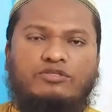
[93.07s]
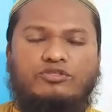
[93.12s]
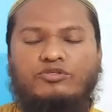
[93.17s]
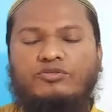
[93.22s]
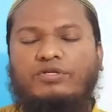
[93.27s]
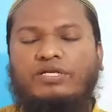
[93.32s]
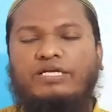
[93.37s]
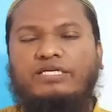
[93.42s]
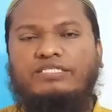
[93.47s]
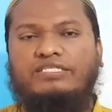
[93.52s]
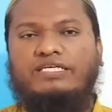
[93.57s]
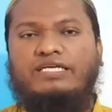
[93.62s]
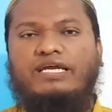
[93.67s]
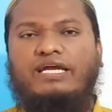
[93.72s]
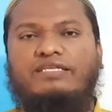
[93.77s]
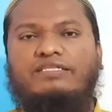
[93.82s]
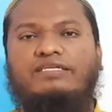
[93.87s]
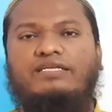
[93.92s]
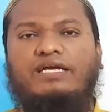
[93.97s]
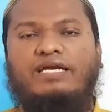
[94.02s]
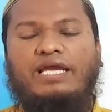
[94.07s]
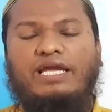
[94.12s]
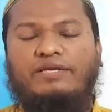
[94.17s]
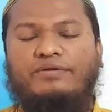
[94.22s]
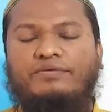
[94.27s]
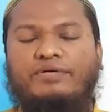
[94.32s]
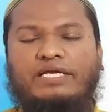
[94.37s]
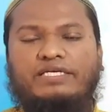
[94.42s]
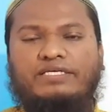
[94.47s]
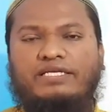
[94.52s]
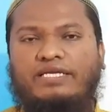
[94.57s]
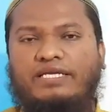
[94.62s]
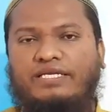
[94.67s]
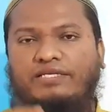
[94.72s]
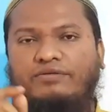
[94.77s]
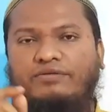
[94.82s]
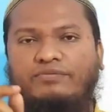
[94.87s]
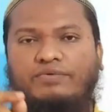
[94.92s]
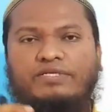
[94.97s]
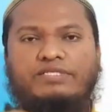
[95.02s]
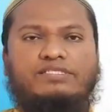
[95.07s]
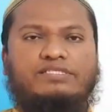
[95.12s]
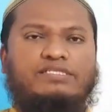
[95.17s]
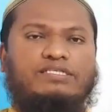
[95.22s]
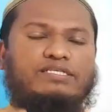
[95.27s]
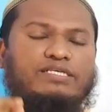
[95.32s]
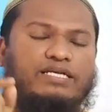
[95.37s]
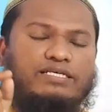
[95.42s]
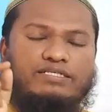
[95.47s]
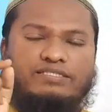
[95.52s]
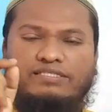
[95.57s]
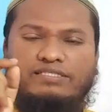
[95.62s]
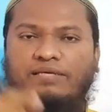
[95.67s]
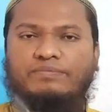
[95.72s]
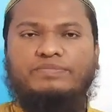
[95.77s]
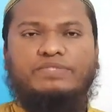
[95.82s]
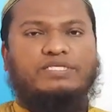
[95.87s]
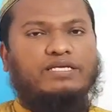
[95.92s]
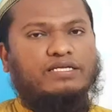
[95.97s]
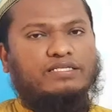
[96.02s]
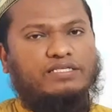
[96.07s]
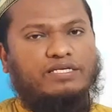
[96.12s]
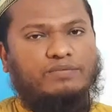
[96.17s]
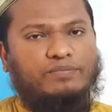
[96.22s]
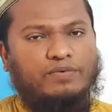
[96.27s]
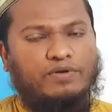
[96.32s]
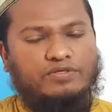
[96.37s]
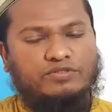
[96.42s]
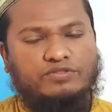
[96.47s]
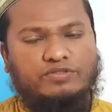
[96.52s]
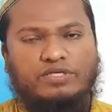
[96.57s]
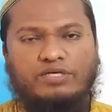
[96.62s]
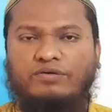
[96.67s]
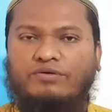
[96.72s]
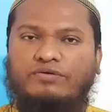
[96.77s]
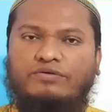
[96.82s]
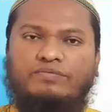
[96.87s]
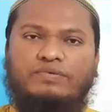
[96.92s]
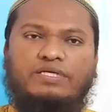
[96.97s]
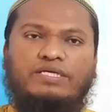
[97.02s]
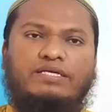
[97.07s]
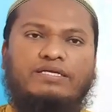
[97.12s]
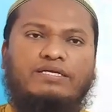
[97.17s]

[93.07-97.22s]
সুতরাং শিক্ষার্থীরা কেন একটা ইউনিভার্সিটি একটা সাবজেক্ট কেন্দ্রিক পড়াশোনা করবে